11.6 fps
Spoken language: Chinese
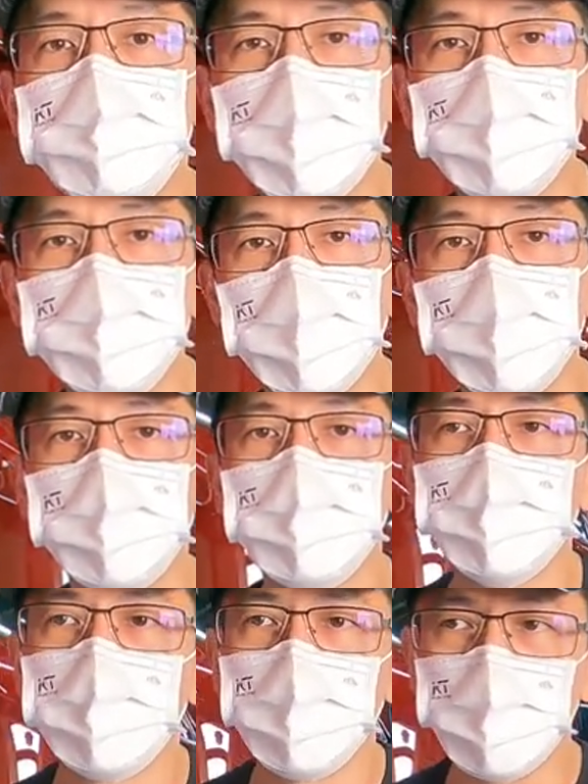理建议啊，
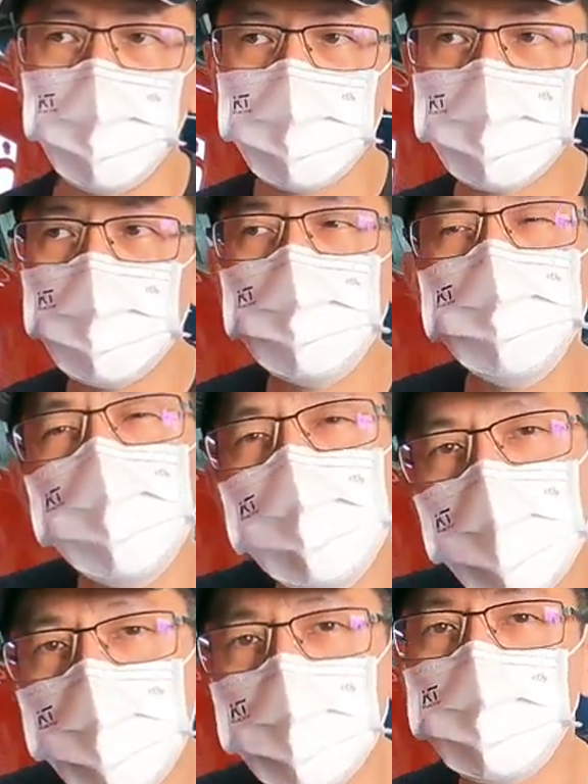呃，先做
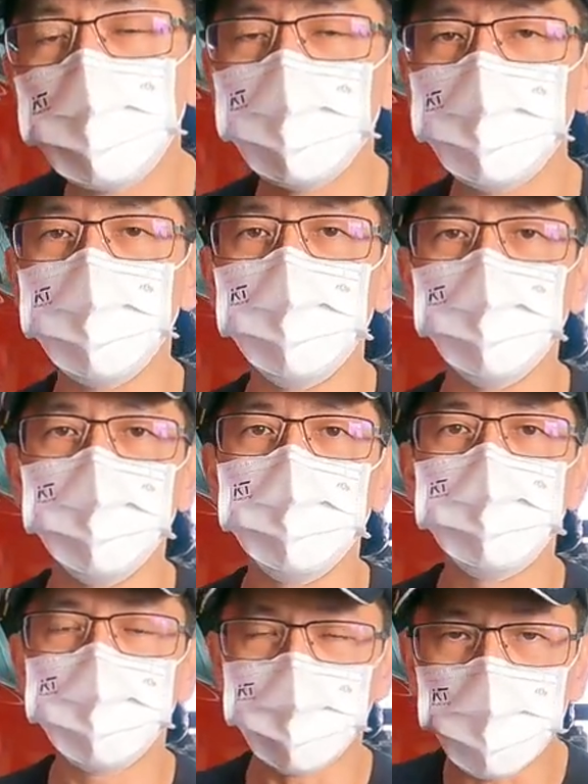看看车友的
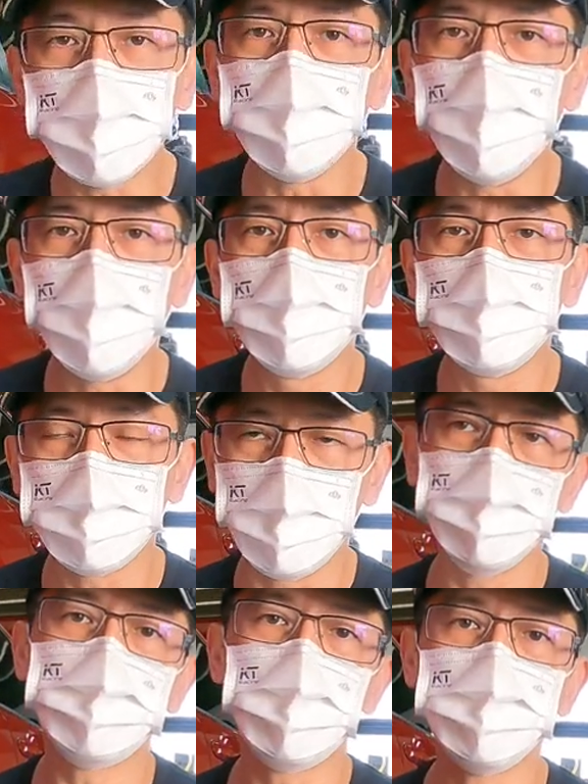觉得啊
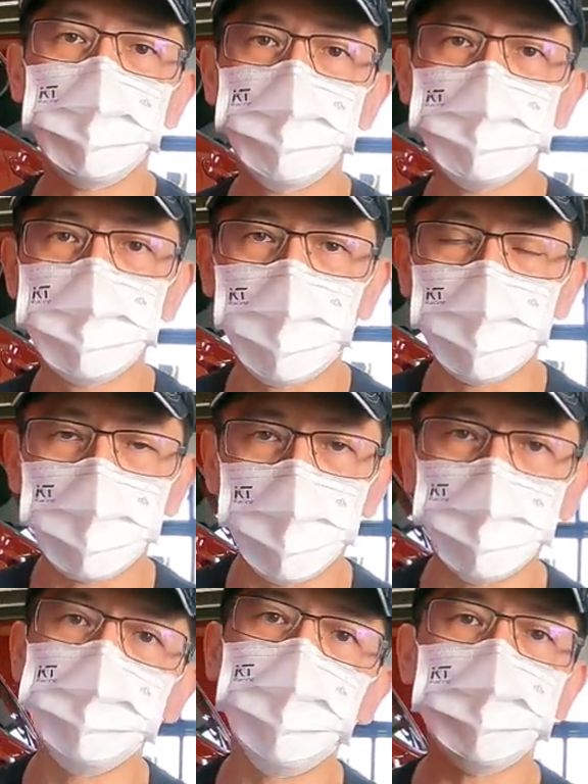能接受，再来
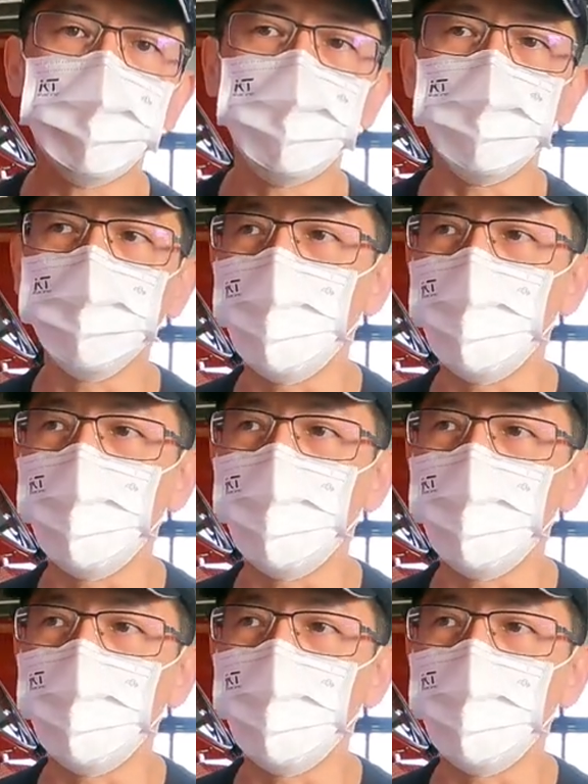考虑那一个品